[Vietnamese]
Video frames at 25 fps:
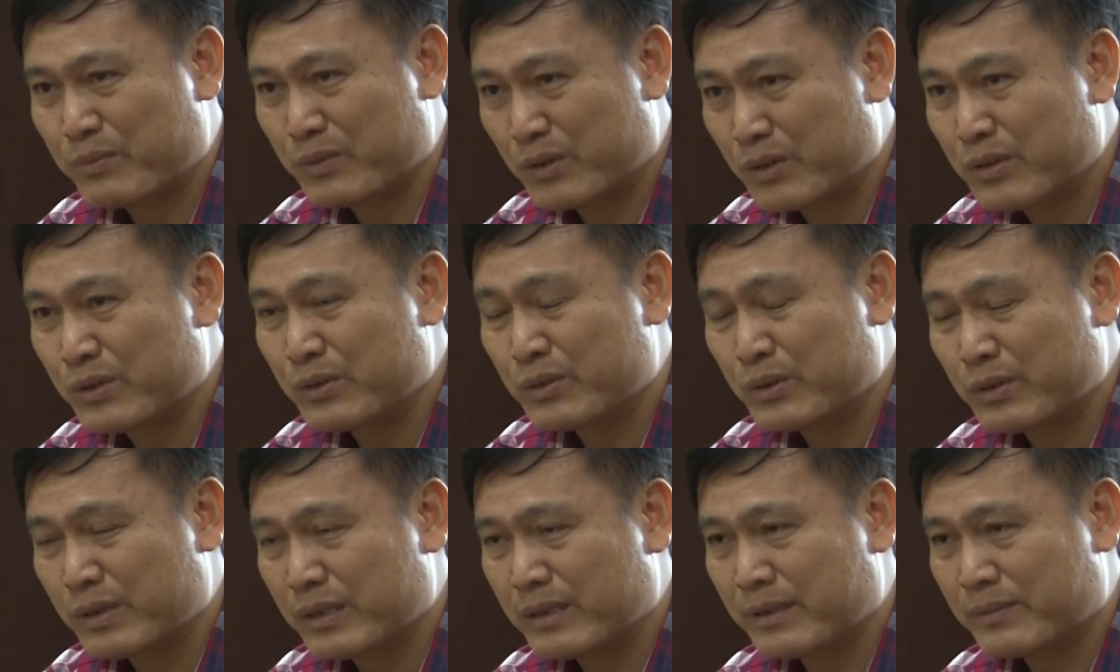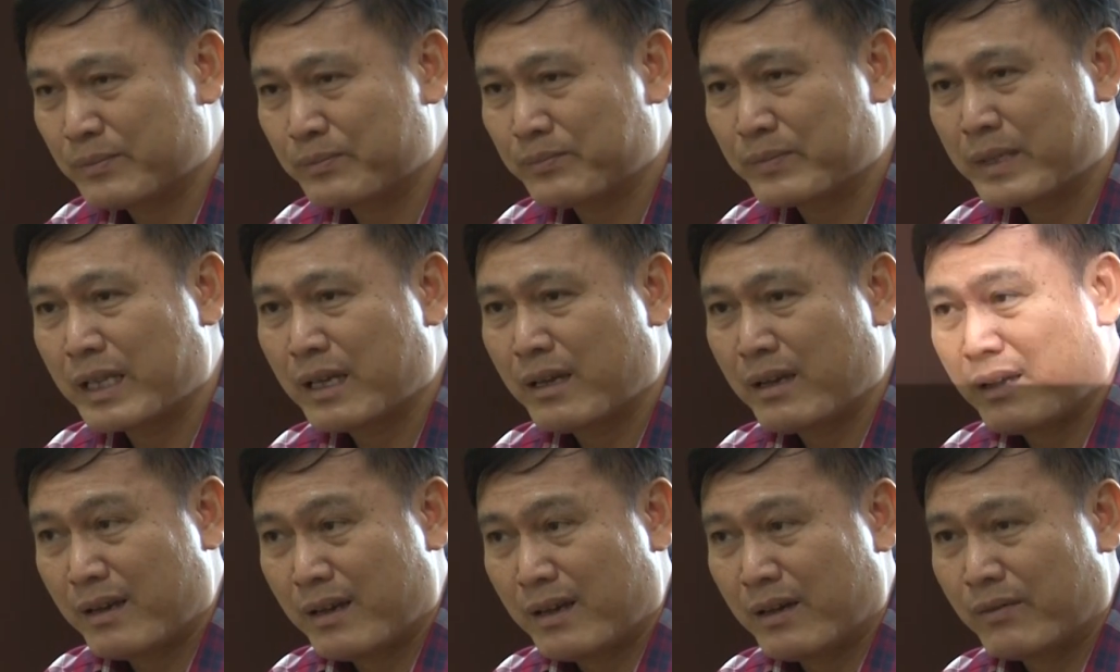Bruno,
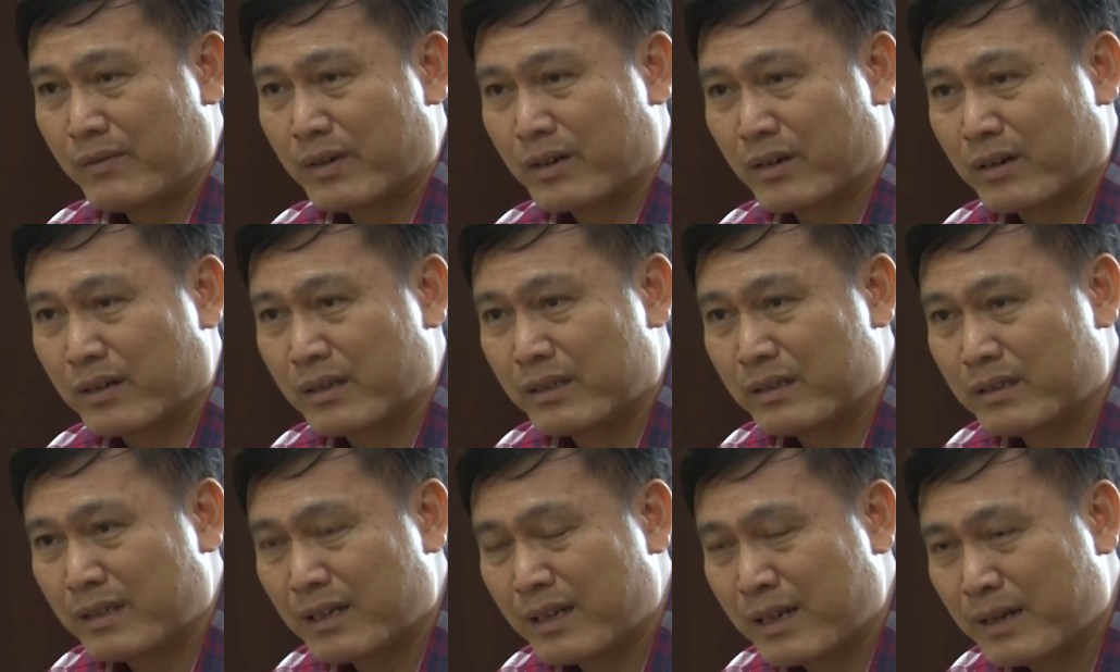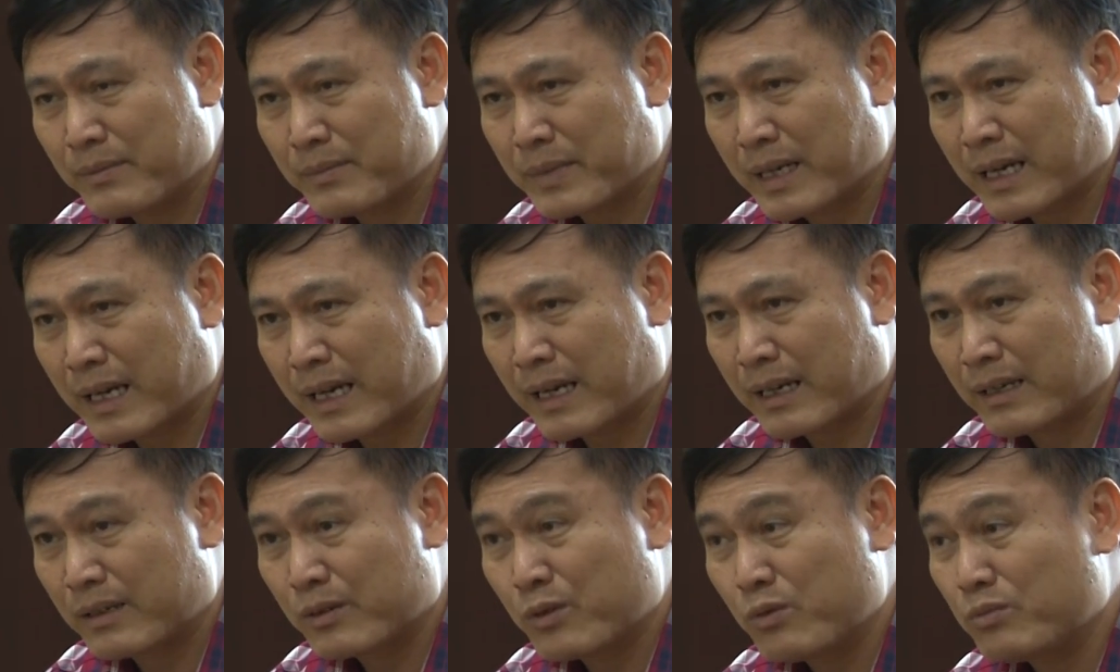uh, nói đấy là một
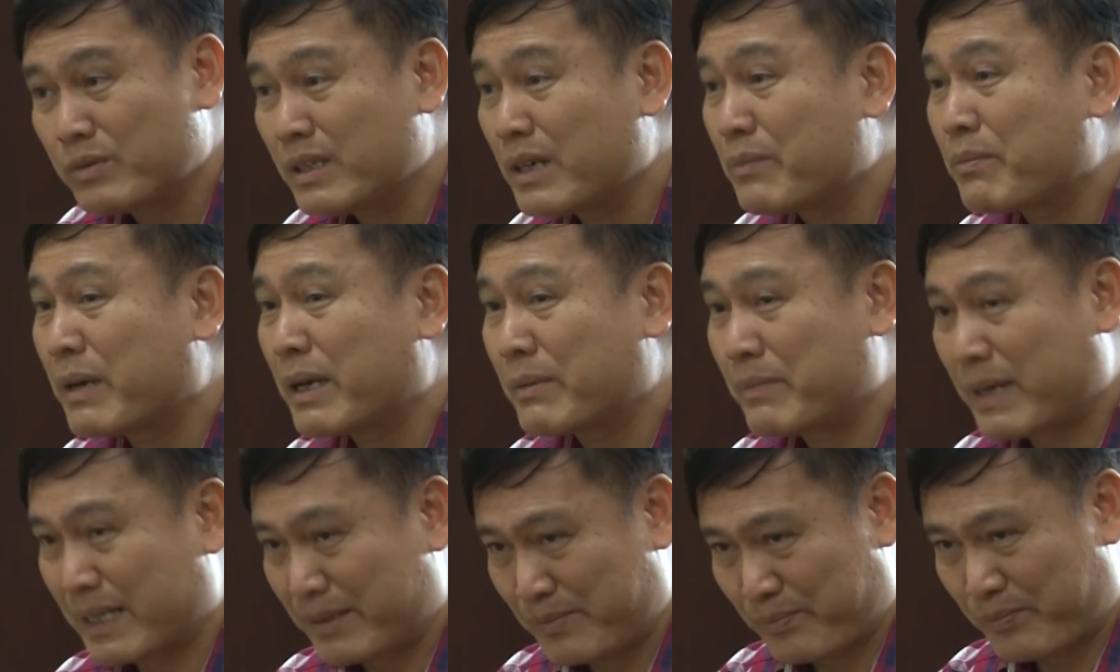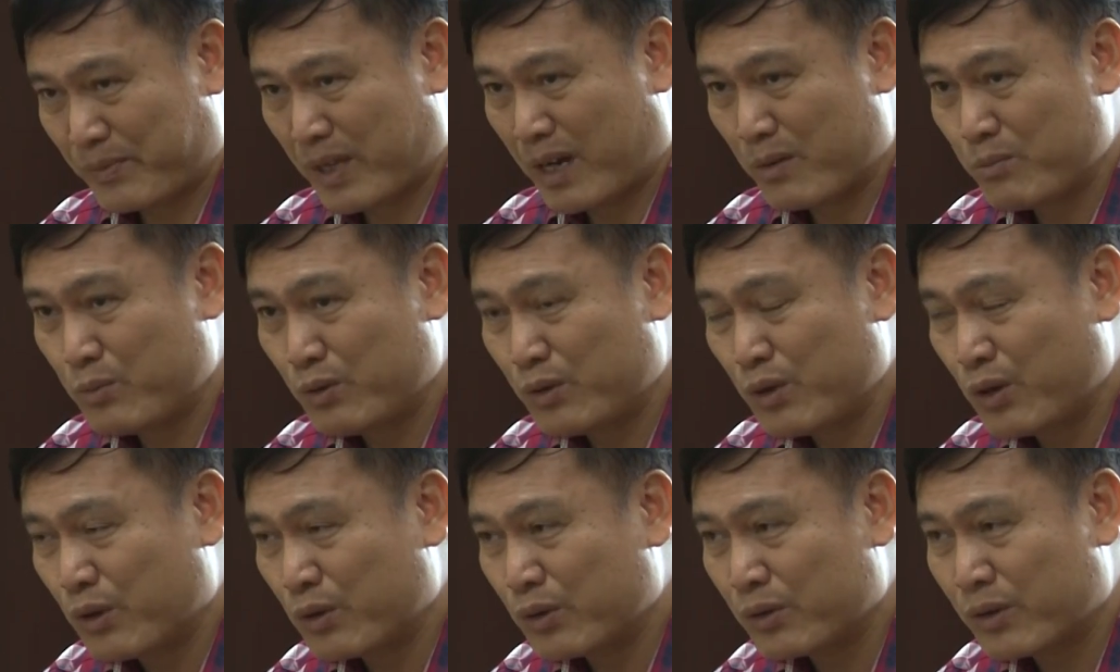cái cũng là may mắn ông
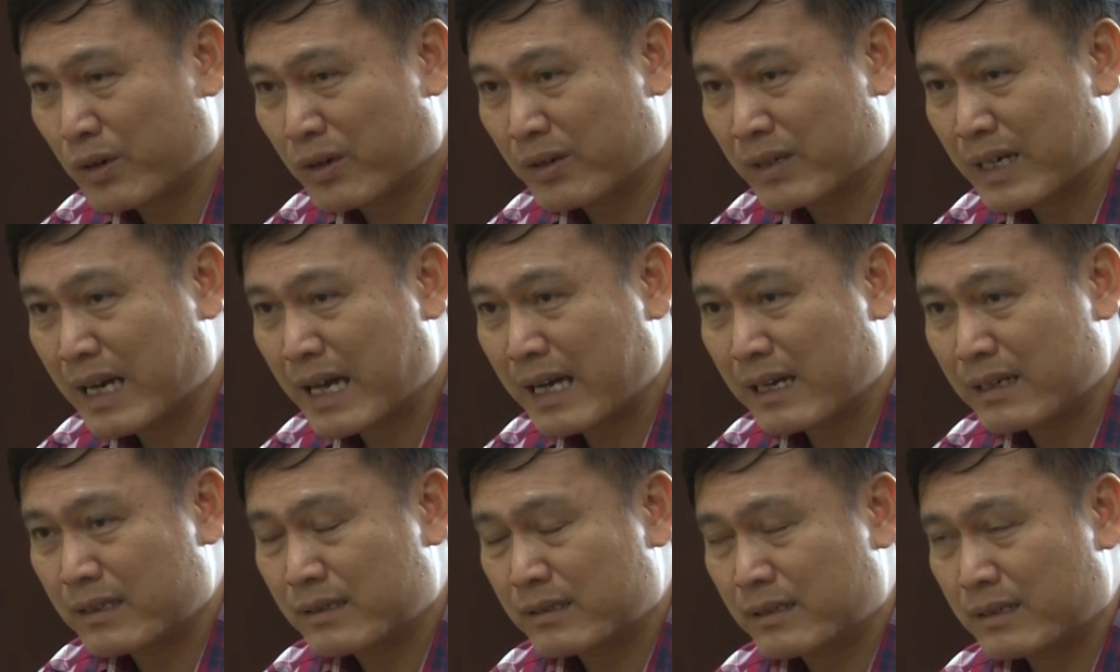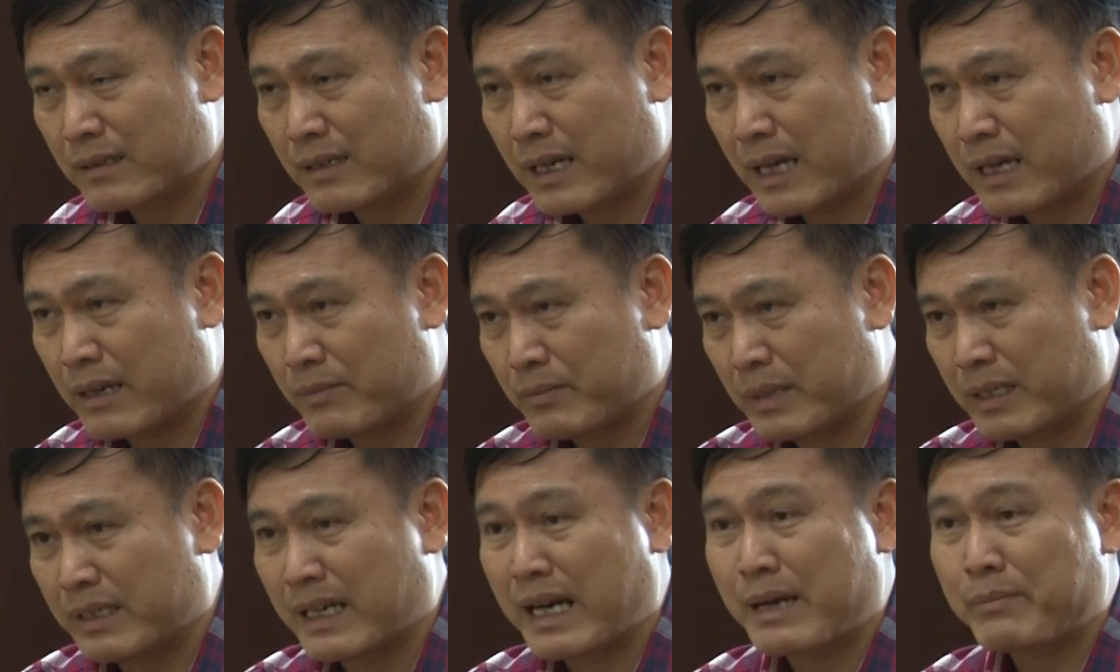Bruno lúc đó đang
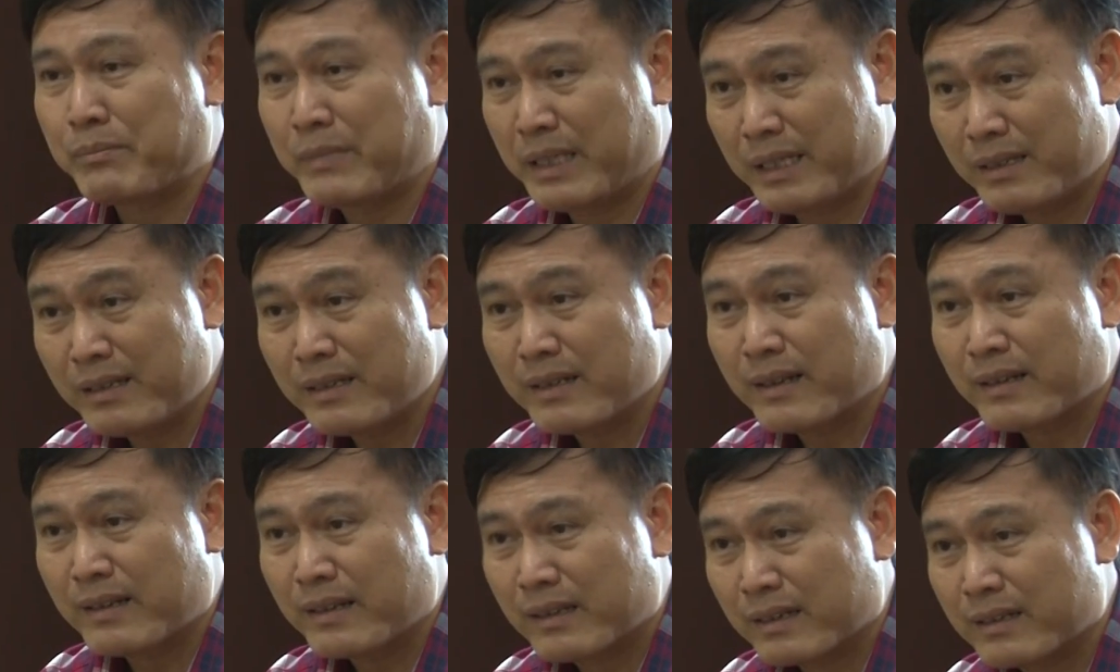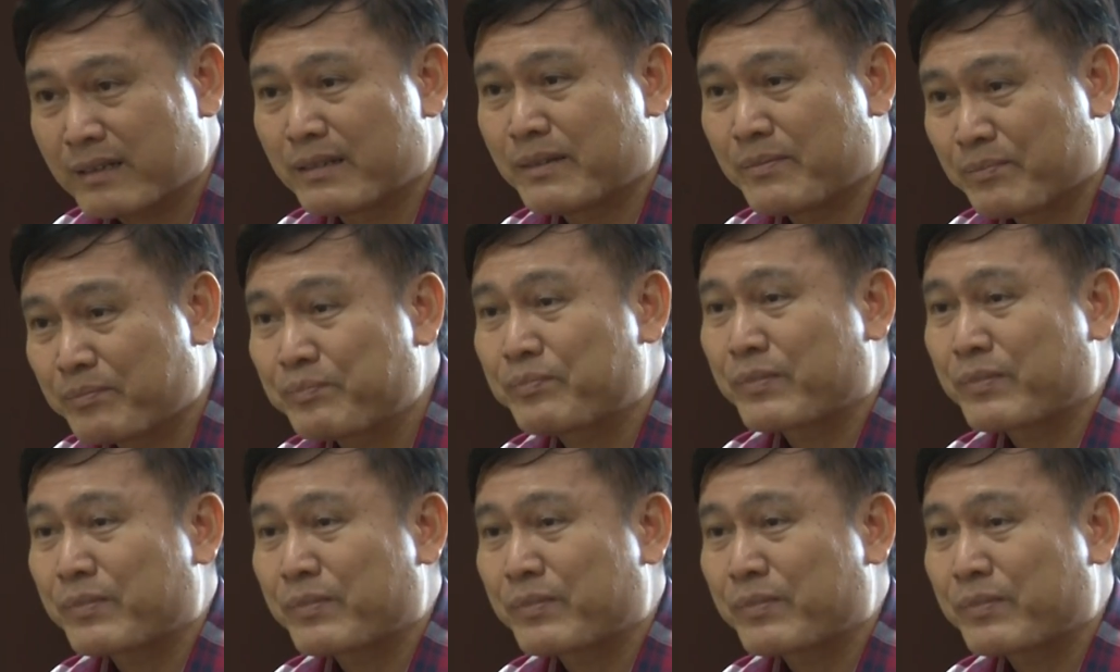làm ở Nam Mỹ vâng.